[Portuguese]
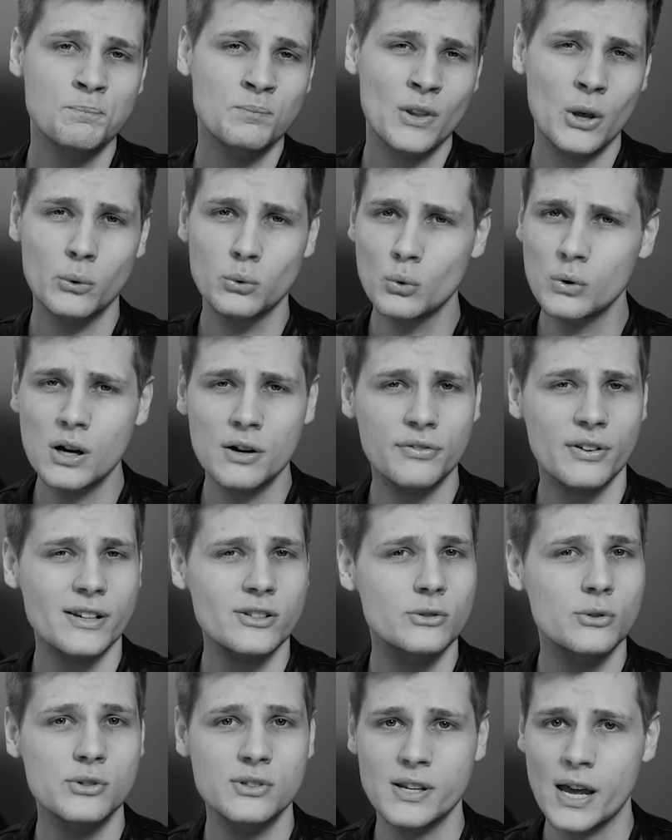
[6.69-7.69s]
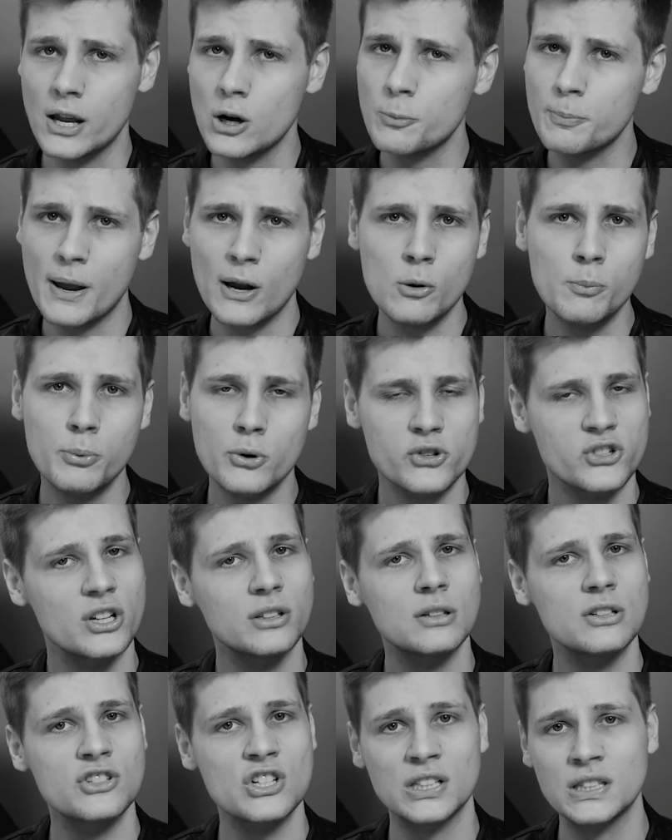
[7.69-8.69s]
Eu nunca faço do zero, eu pego um
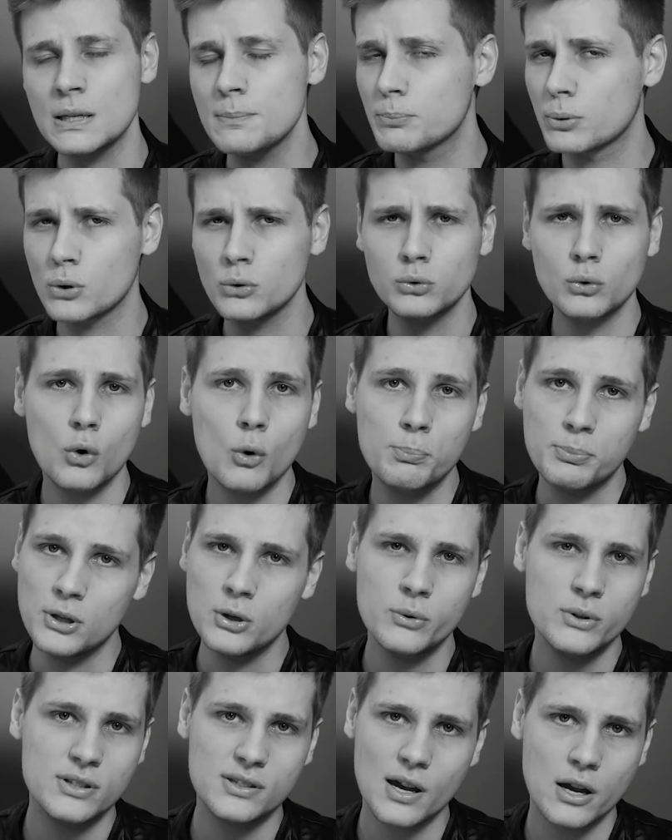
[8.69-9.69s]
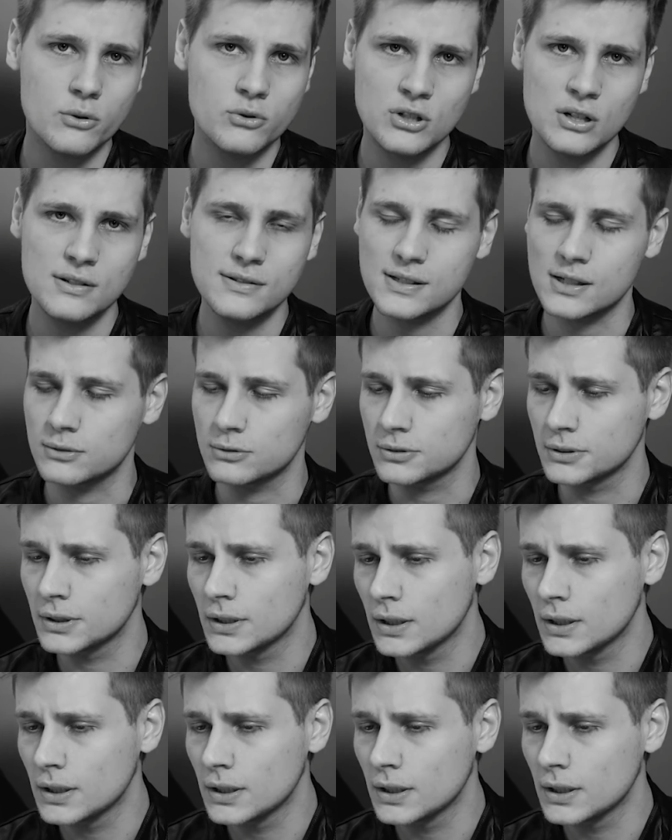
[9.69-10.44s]
projeto que já tem pronto, copio e saio utilizando.